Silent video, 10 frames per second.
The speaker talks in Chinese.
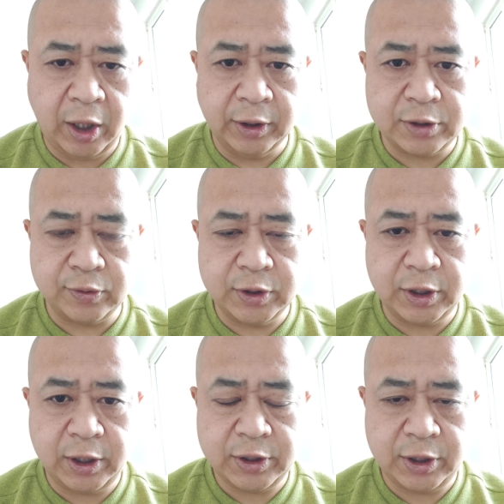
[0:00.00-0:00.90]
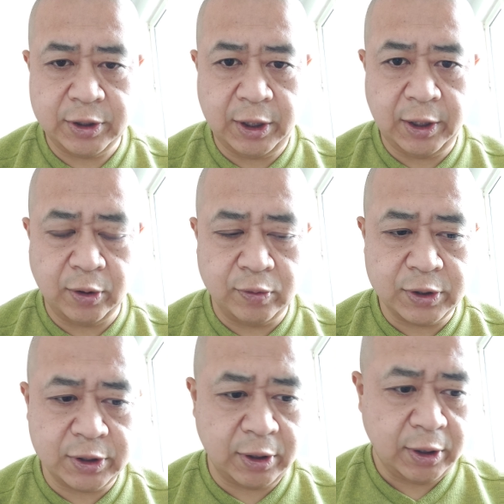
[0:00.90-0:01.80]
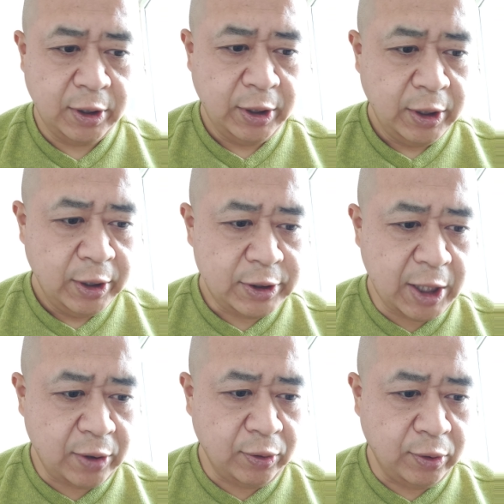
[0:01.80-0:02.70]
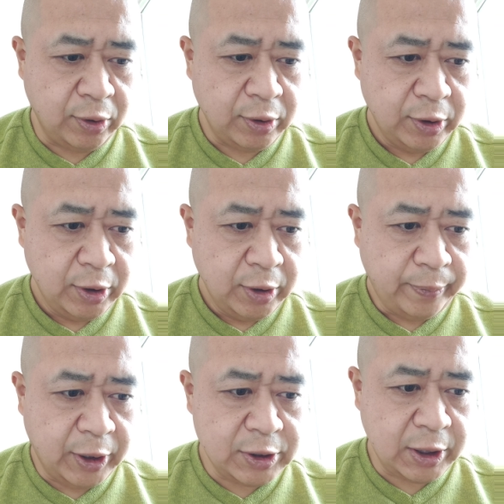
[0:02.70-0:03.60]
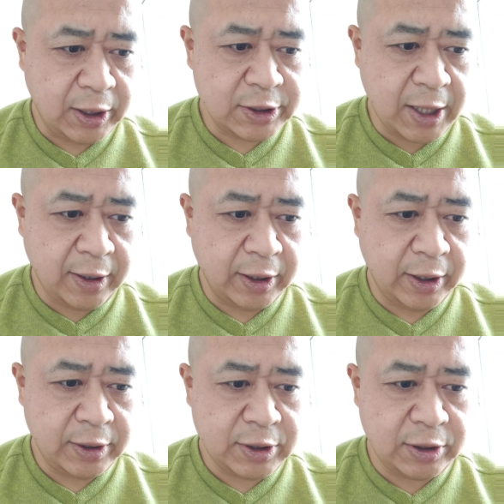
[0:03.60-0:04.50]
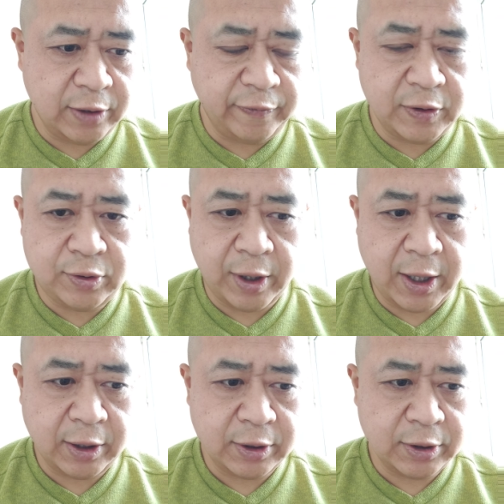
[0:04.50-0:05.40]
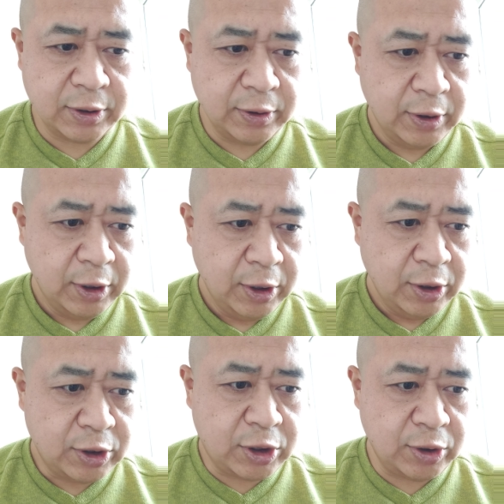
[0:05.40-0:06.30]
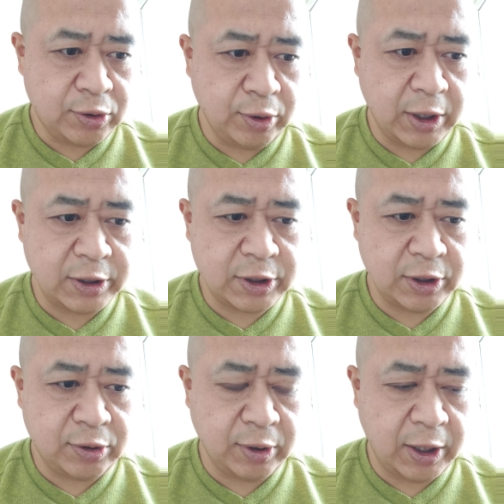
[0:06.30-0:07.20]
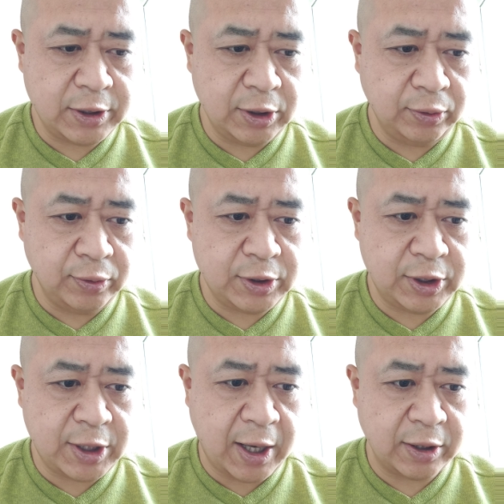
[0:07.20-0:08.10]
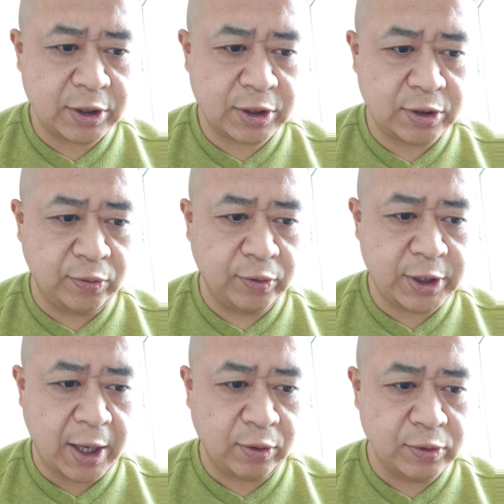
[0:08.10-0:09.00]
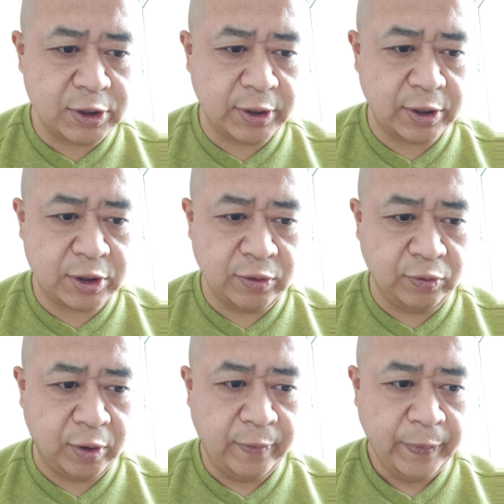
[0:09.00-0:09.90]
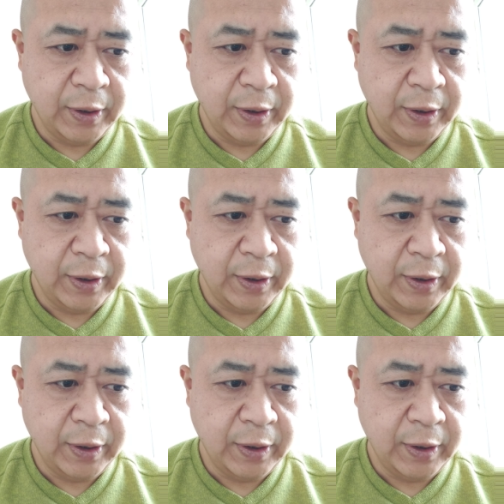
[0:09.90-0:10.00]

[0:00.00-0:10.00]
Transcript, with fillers: 党的组织请进了公司，先后捧起了三个人进行分权，持续的辞去了京东旗下十五家公司的职务。